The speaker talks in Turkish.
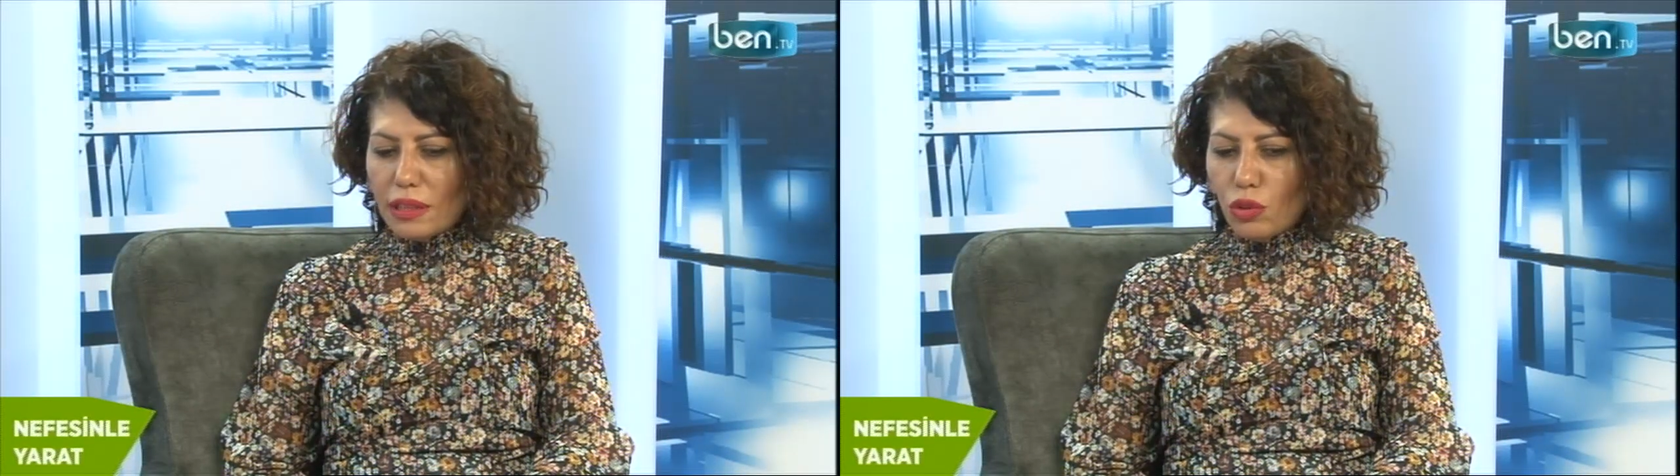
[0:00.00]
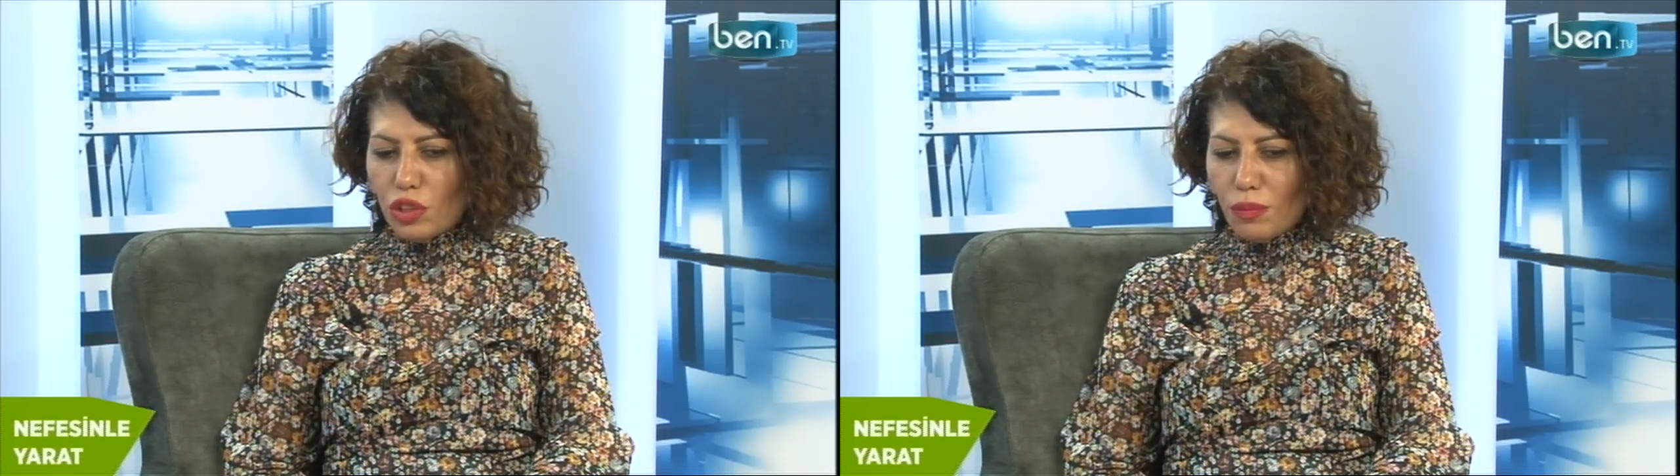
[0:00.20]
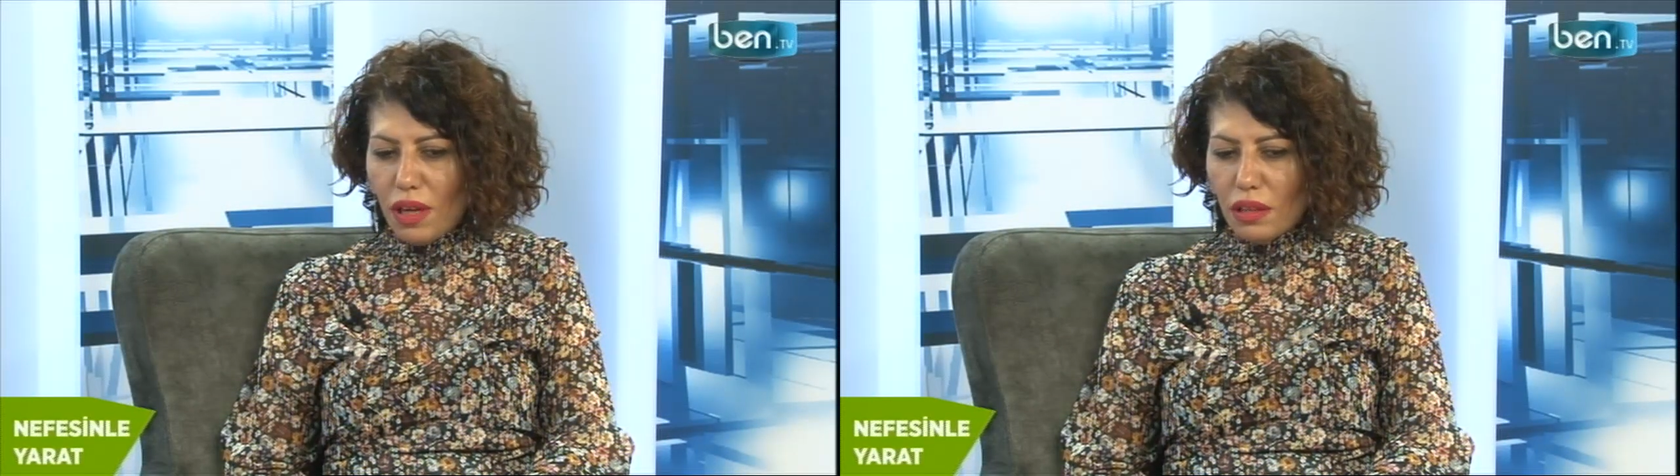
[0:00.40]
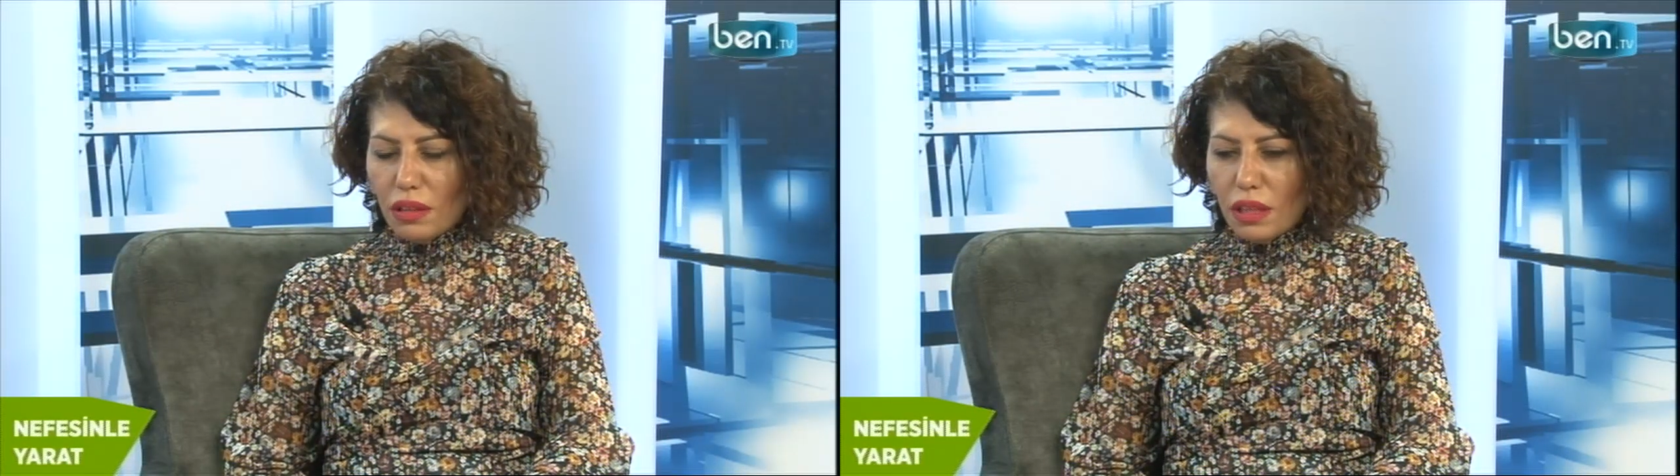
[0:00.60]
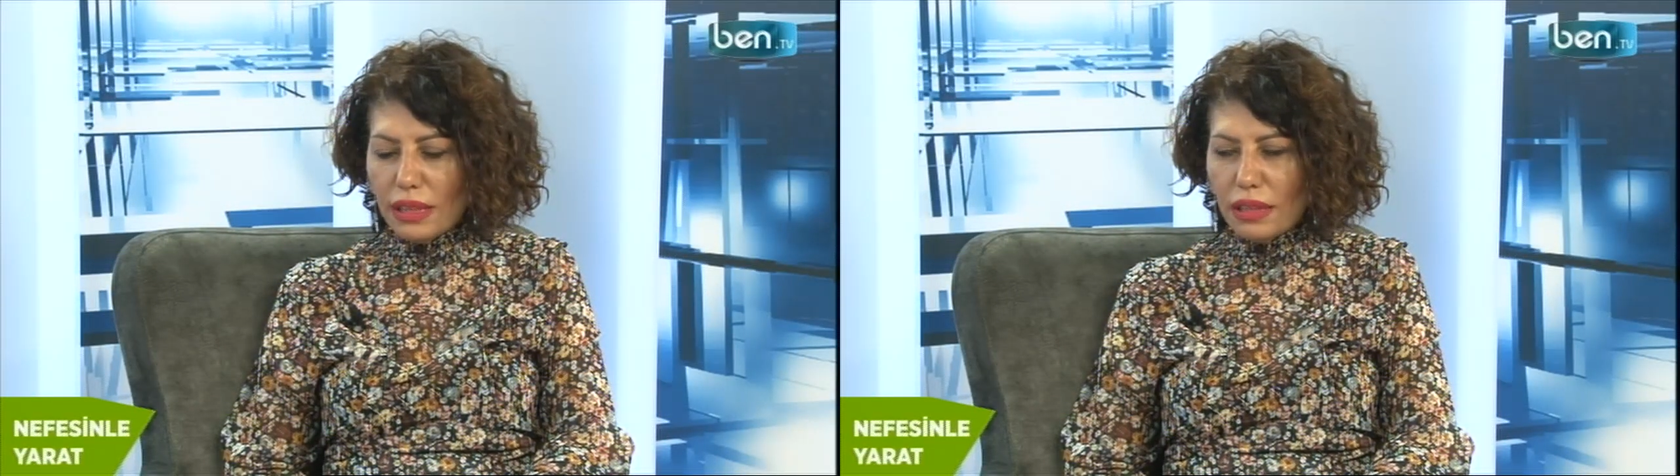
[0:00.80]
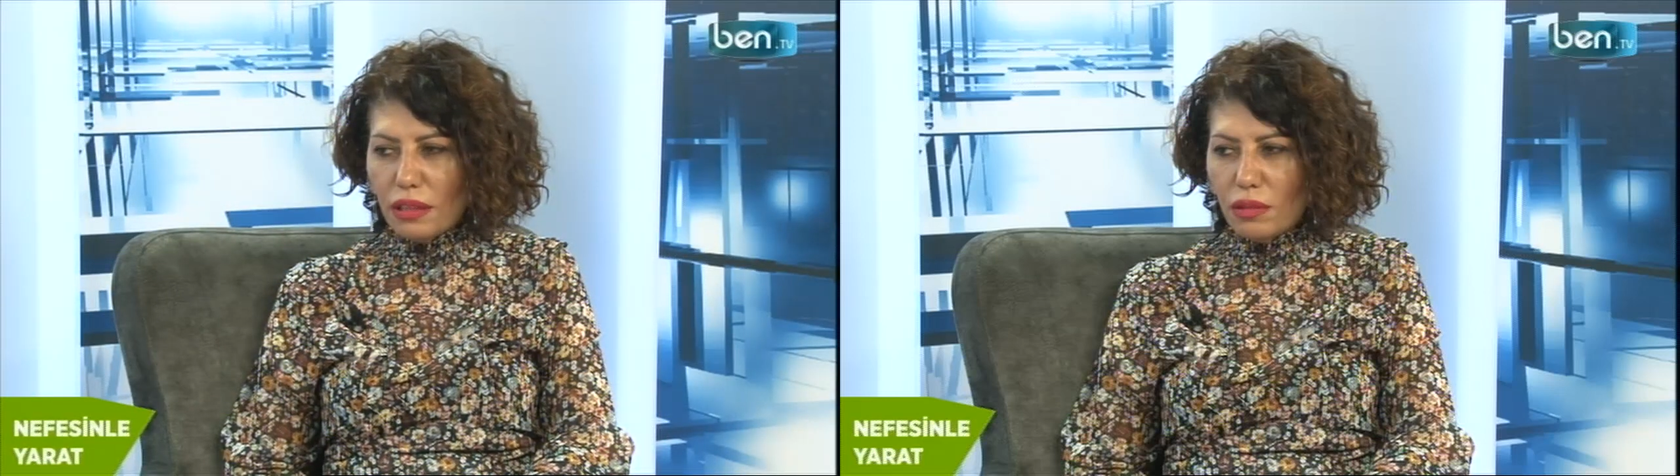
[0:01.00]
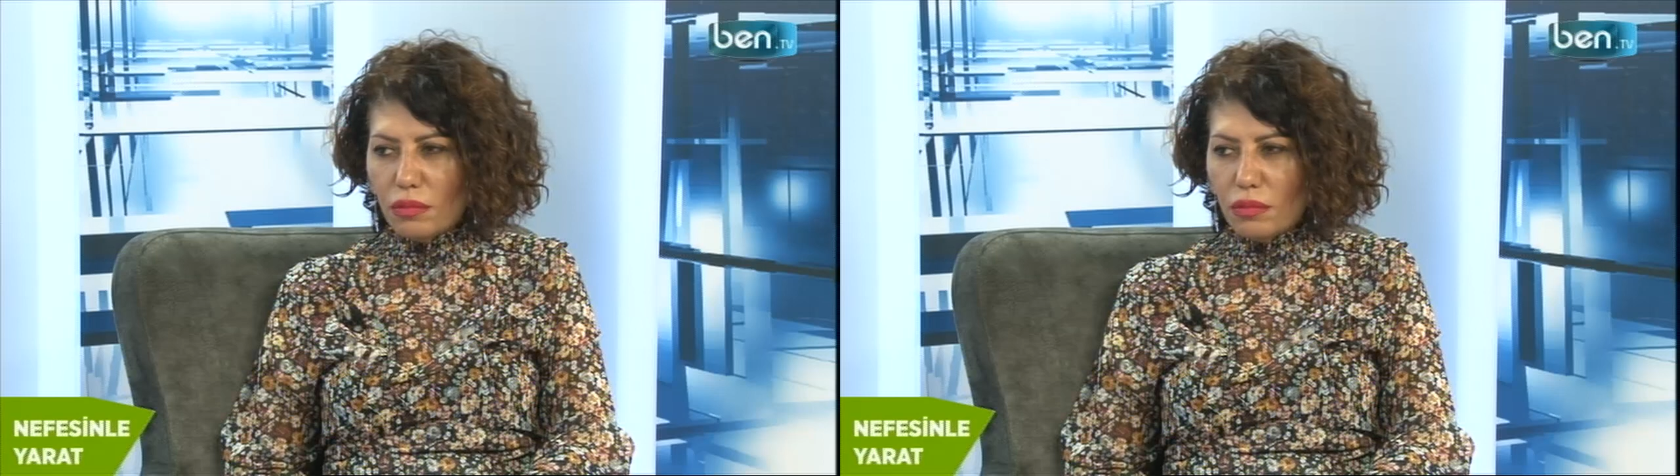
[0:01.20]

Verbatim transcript: o zaman hani